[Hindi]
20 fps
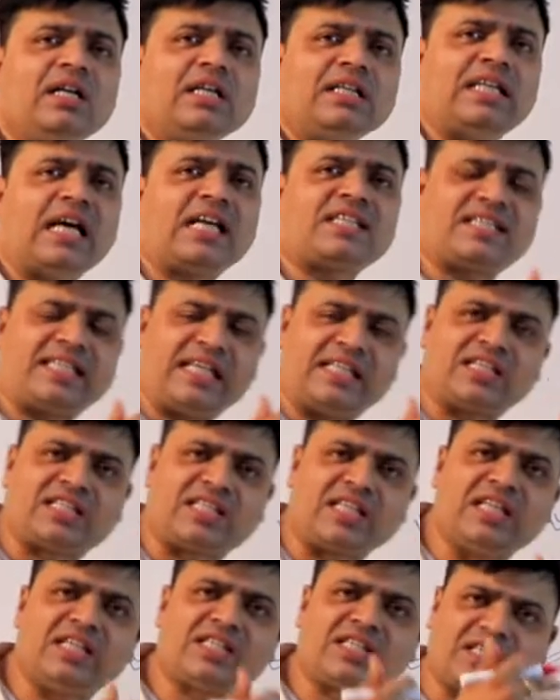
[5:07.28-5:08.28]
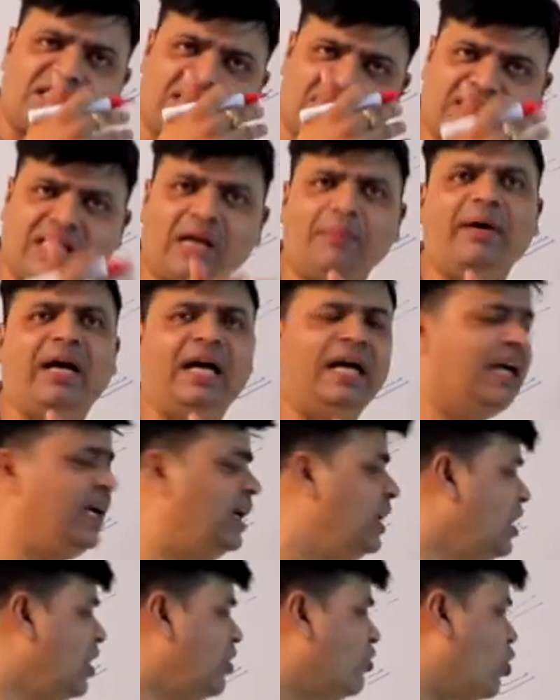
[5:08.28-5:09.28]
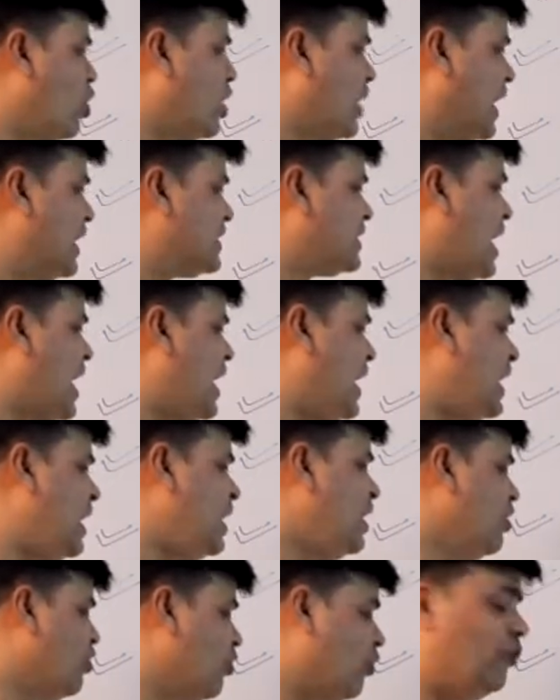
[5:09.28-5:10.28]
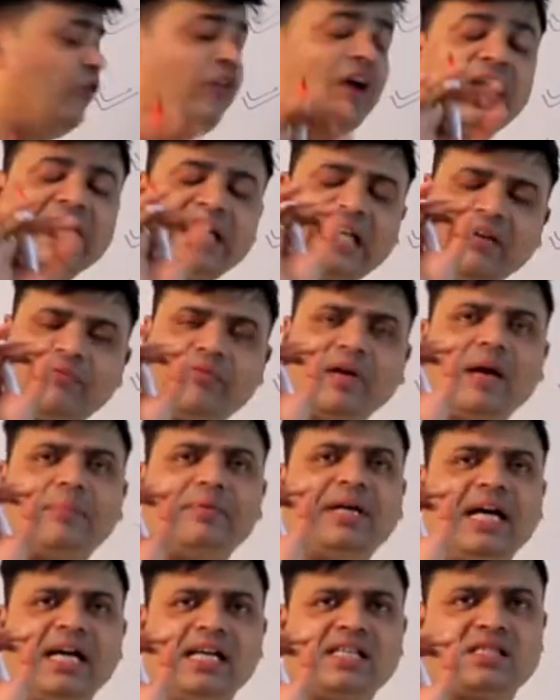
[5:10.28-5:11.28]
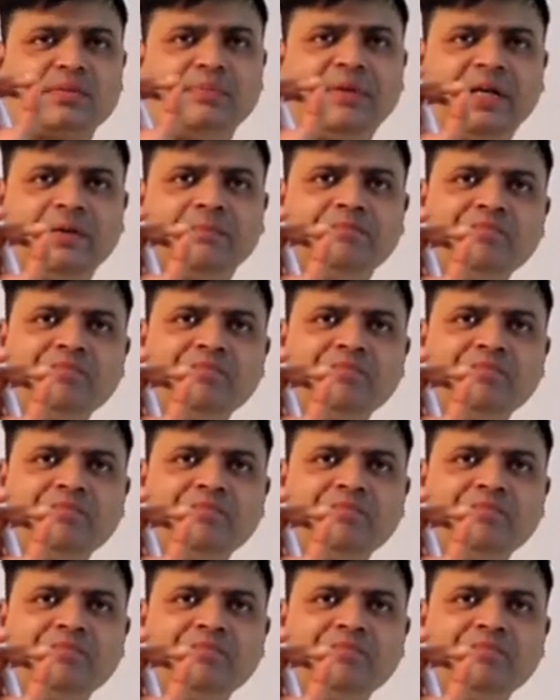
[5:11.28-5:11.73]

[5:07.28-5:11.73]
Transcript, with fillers: या सेंसरी सिस्टम है वो कैसा है वेल well डेवलप्ड है इसमें